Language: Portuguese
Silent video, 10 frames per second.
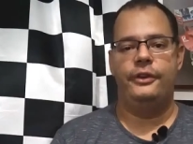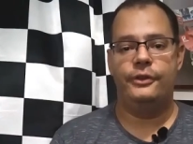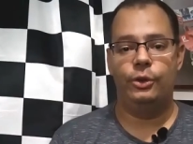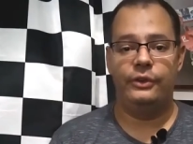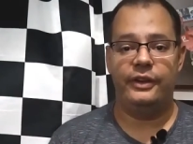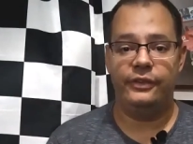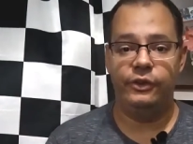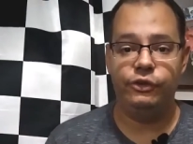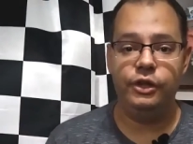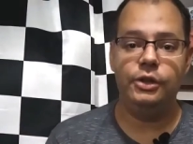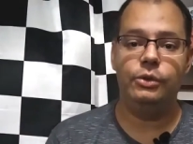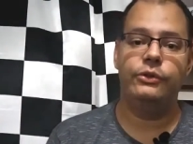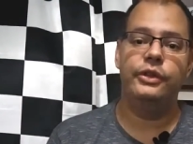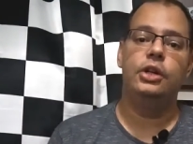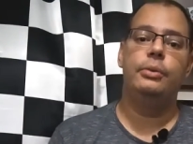que estão nos assistindo,
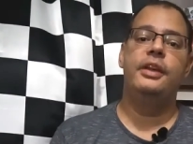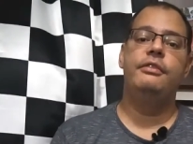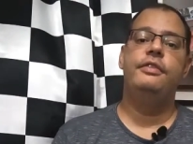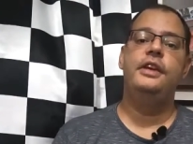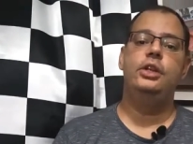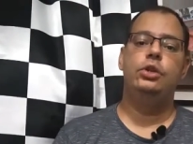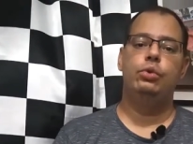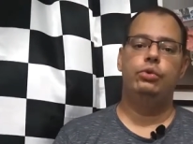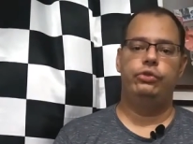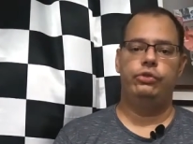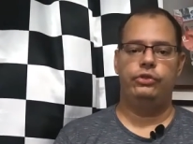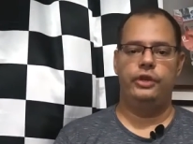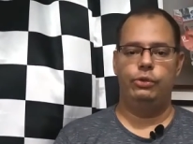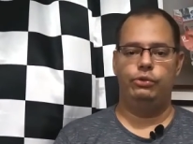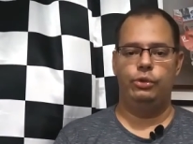sejam bem-vindos.
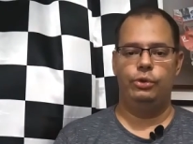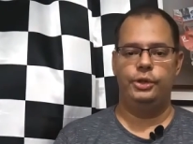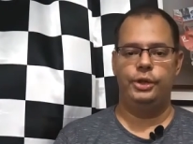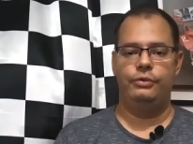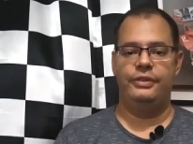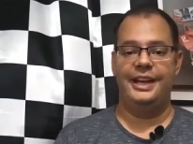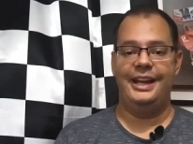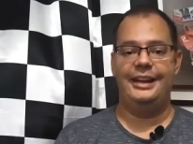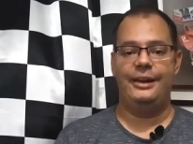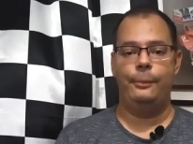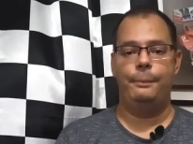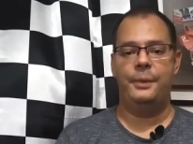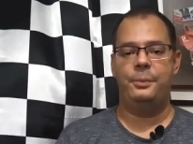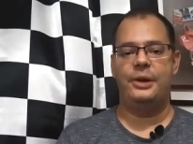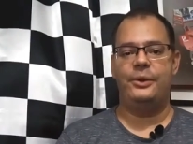Eu sou o Rodrigo Vilela. O
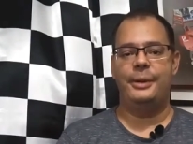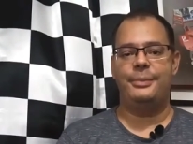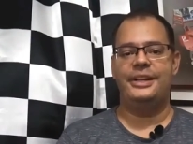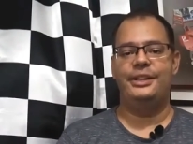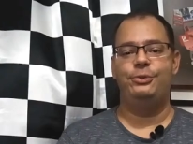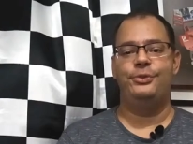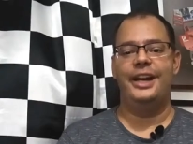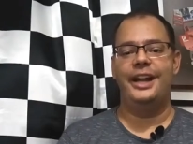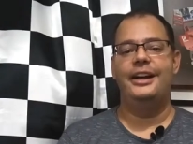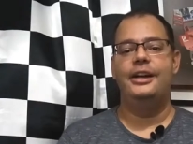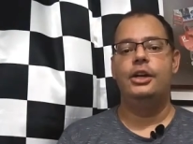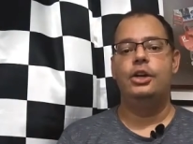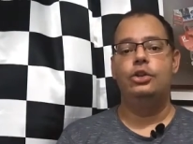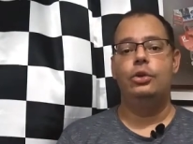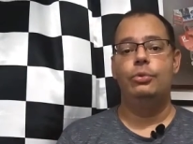papo agora é para a gente falar
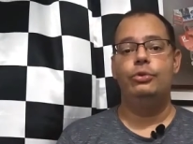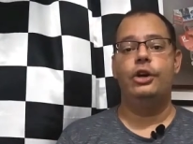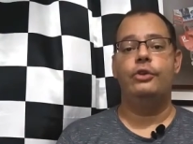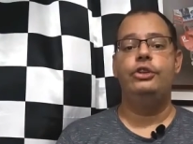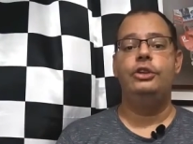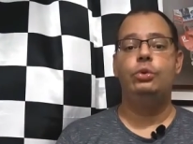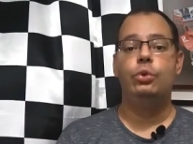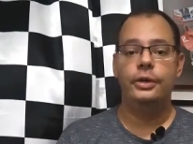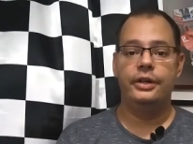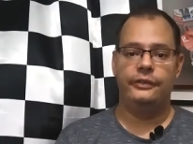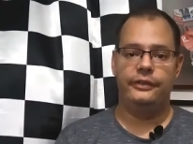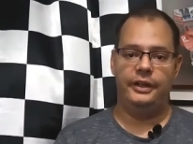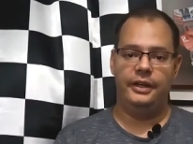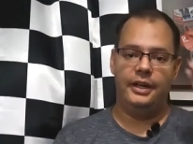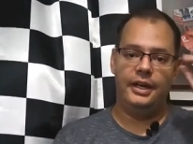do Mundial de
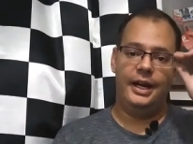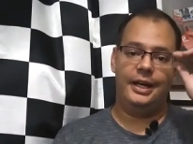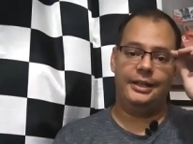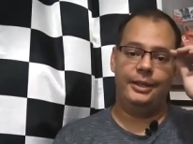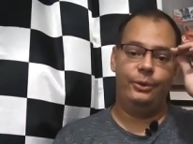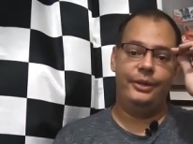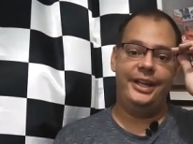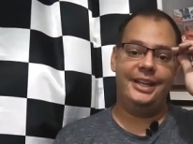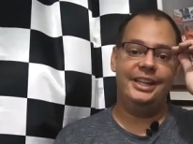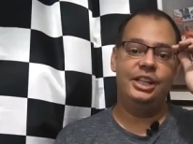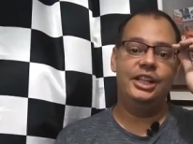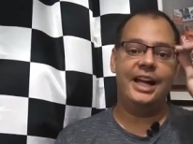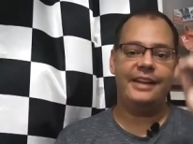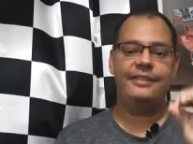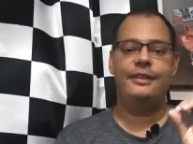Endurance, a categoria que
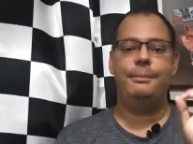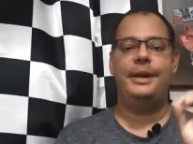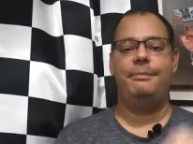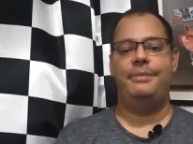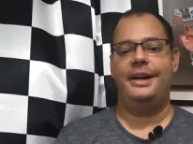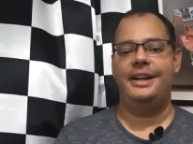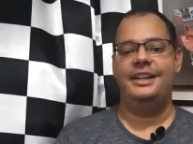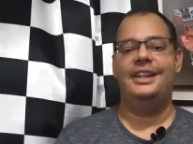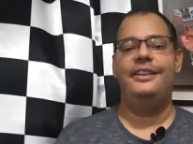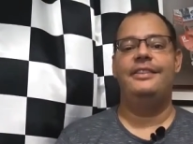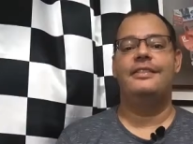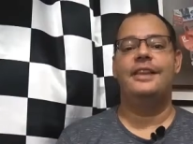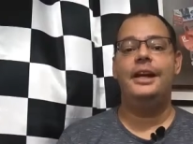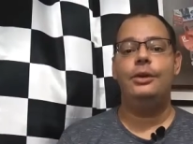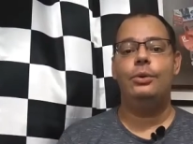já se prepara, já
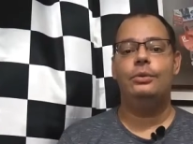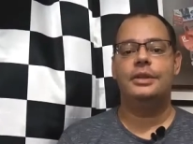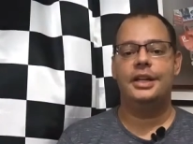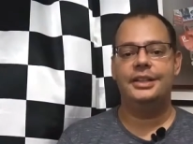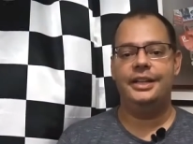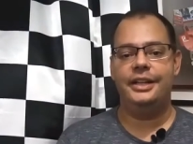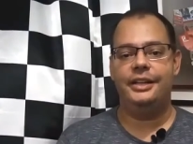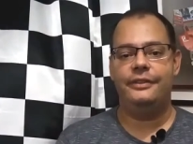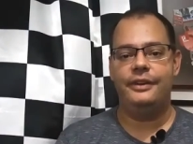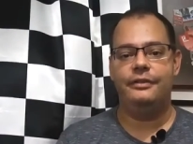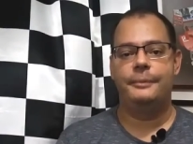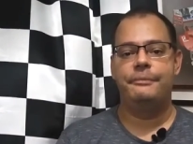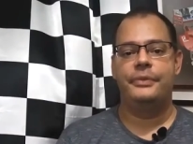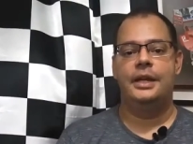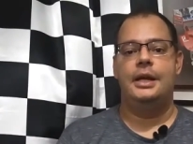está em contagem regressiva
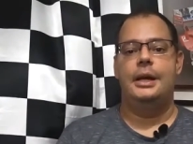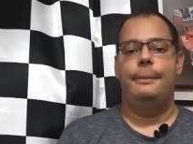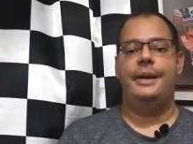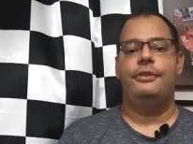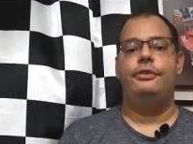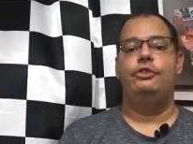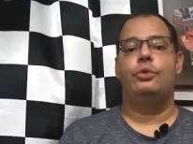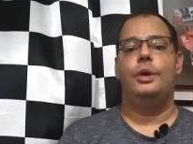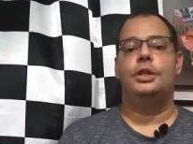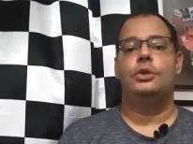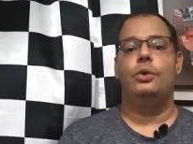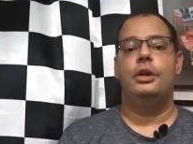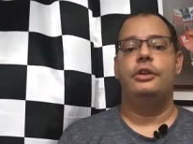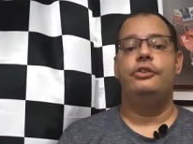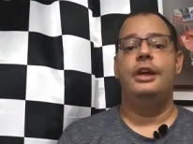para as 24
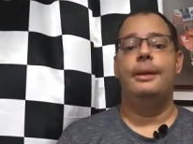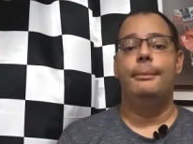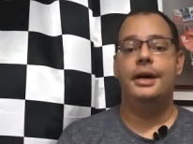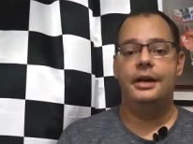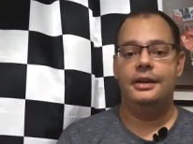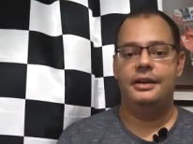horas de Le Mans,